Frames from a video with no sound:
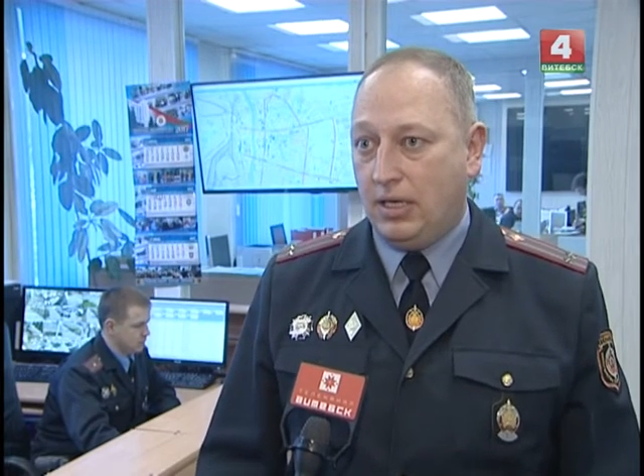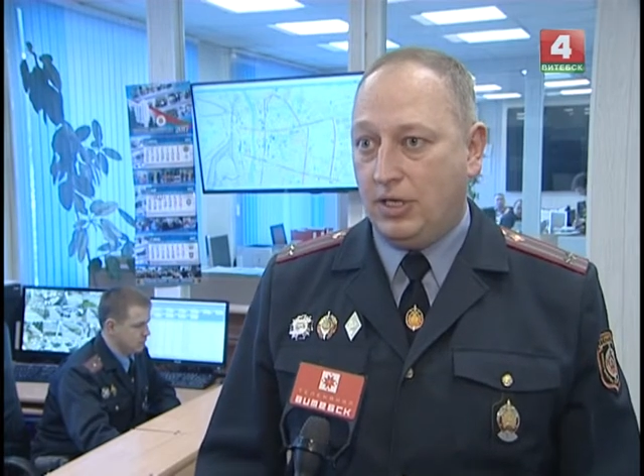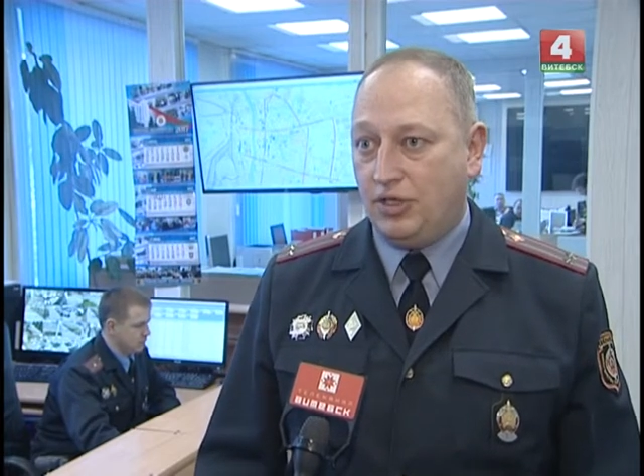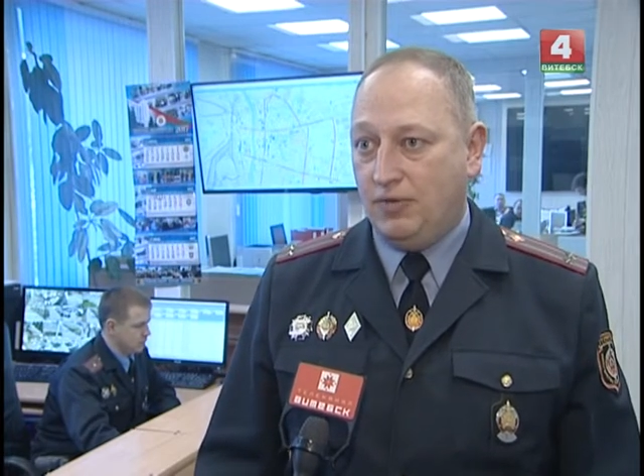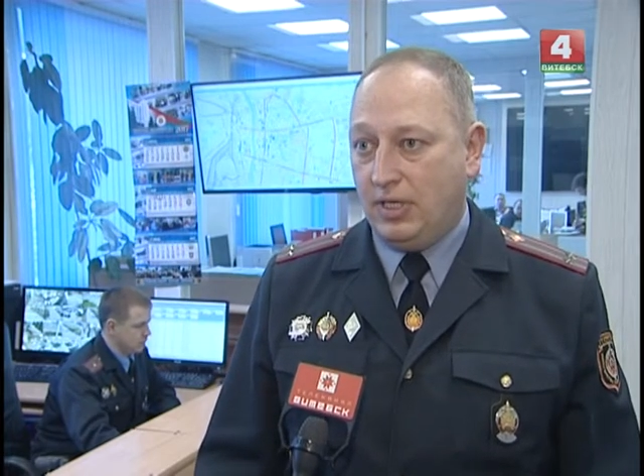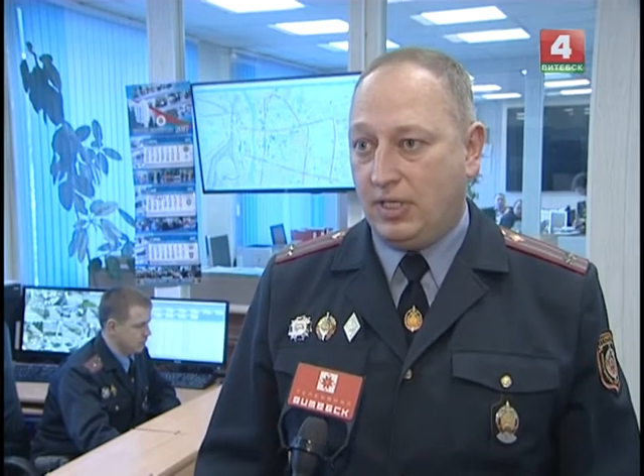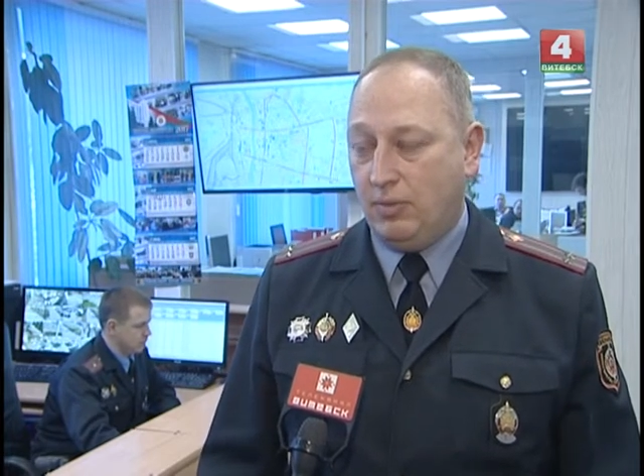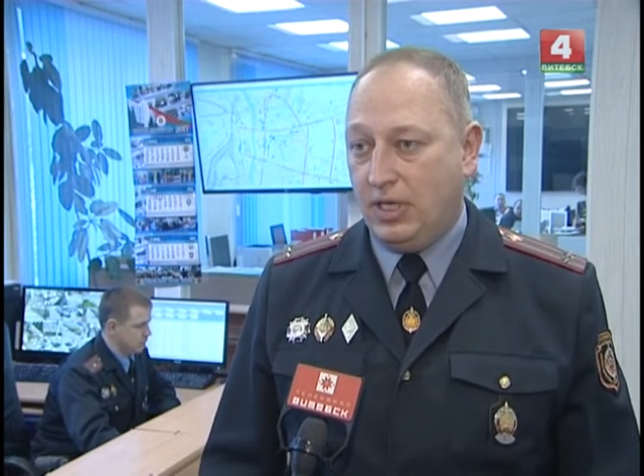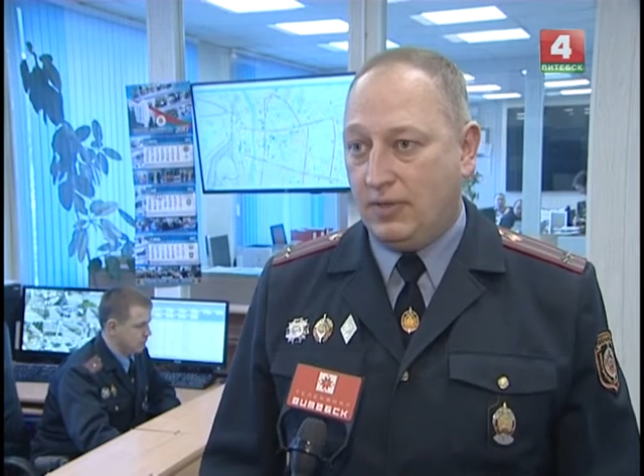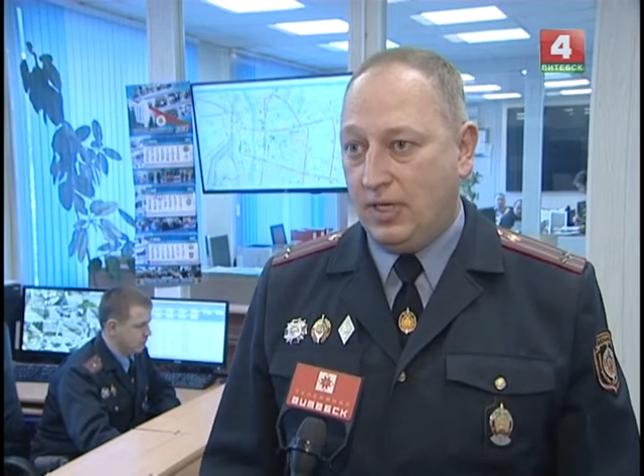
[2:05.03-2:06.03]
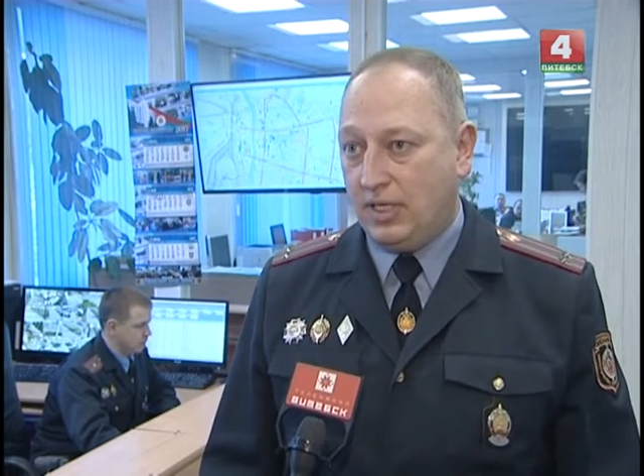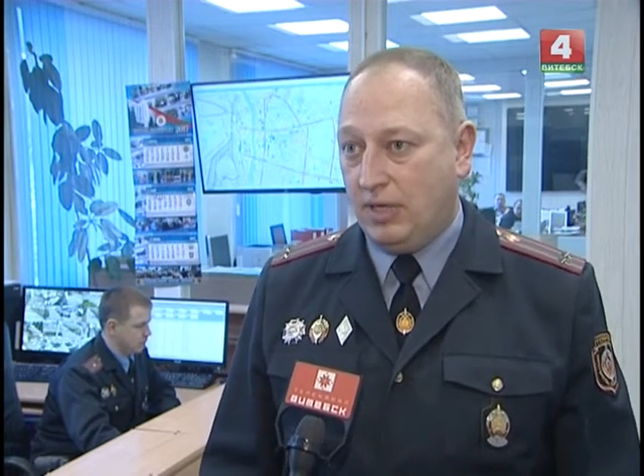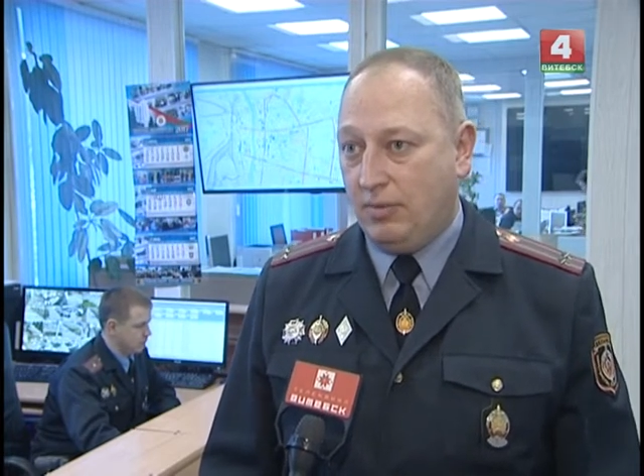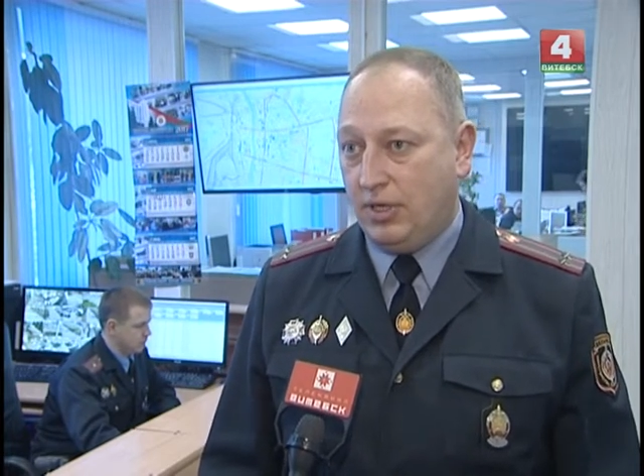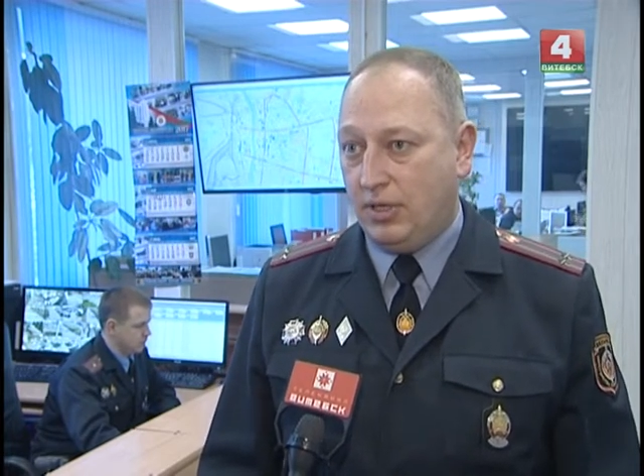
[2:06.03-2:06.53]
очевидцами или
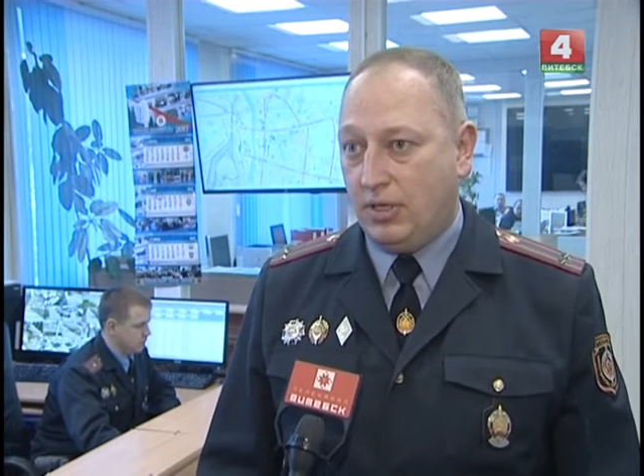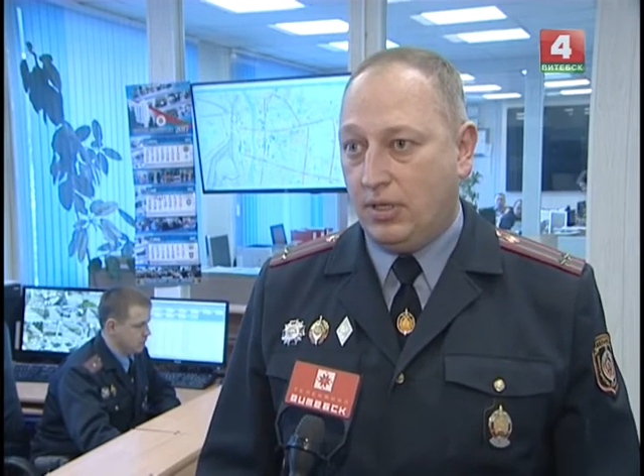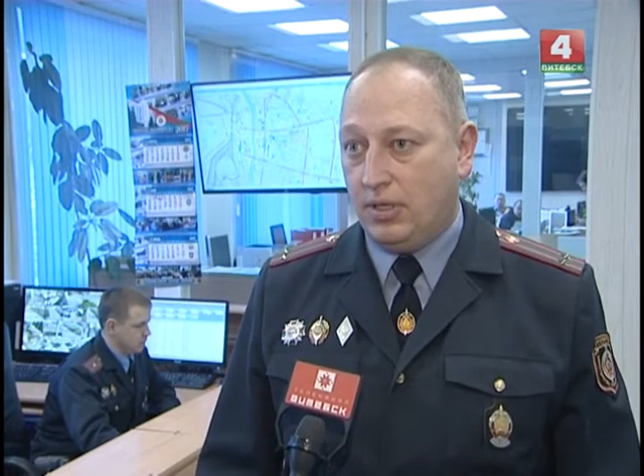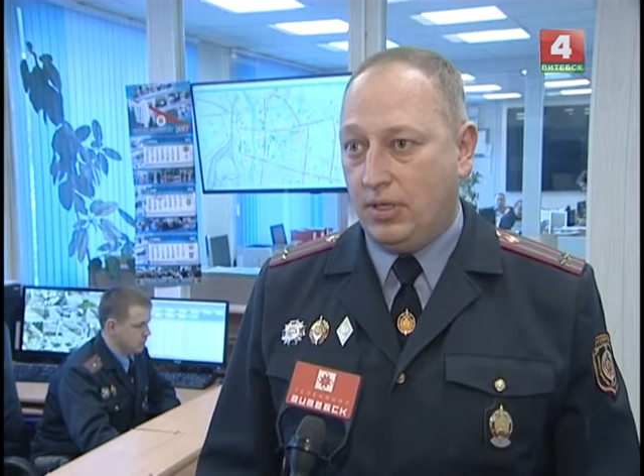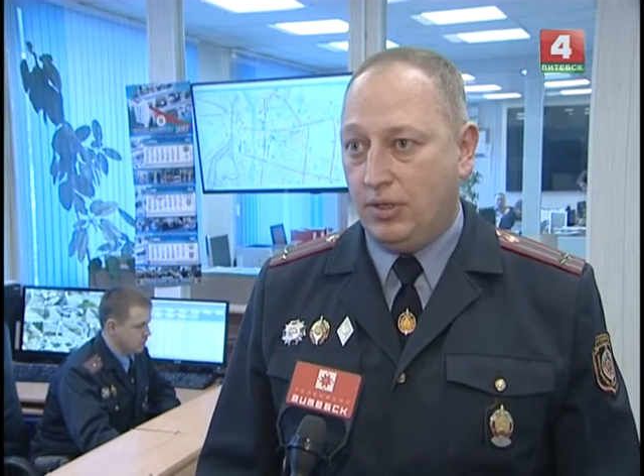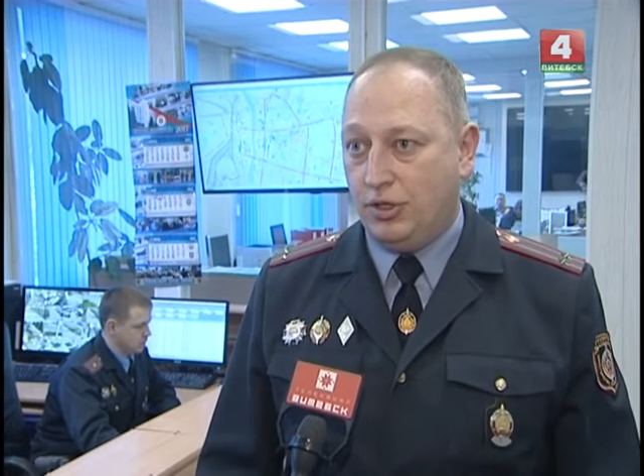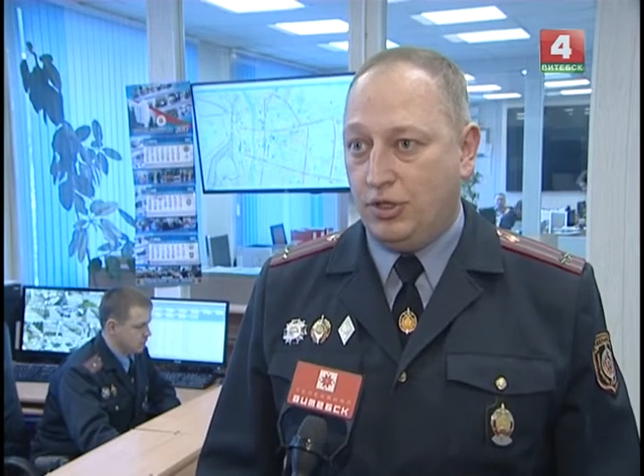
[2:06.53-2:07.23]
свидетелями